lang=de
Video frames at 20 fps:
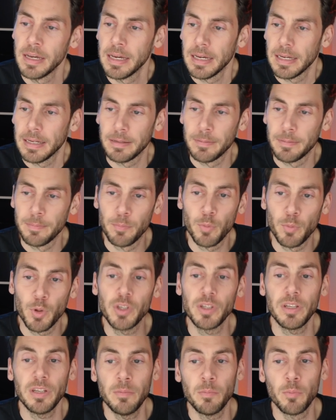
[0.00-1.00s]
ähm,
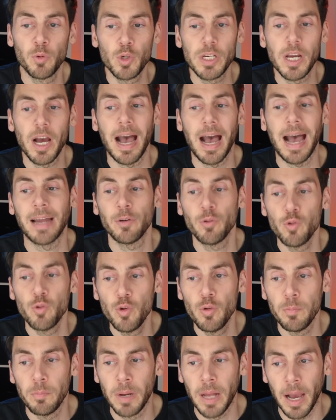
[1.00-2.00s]
möchte die Mutter
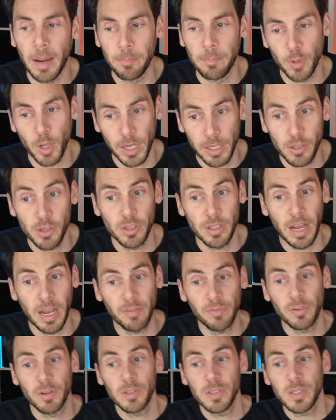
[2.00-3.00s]
anonym bleiben. Kann ich
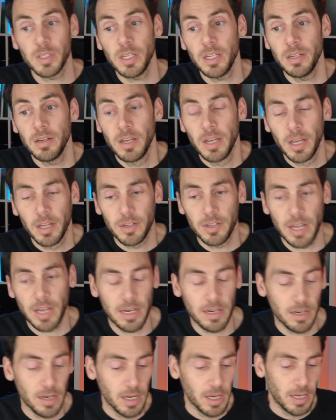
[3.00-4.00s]
nachvollziehen,
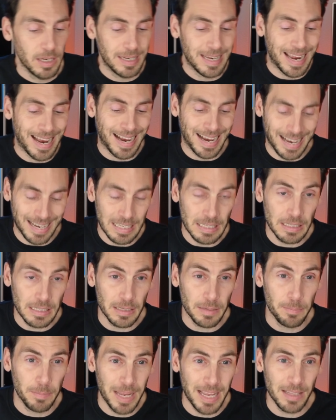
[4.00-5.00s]
denn der Hass
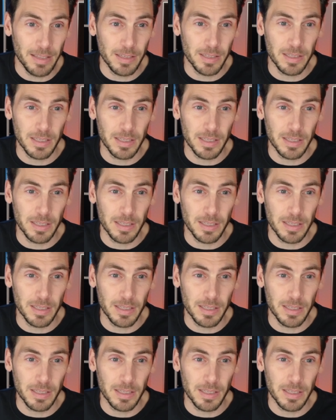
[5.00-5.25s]
im Netz,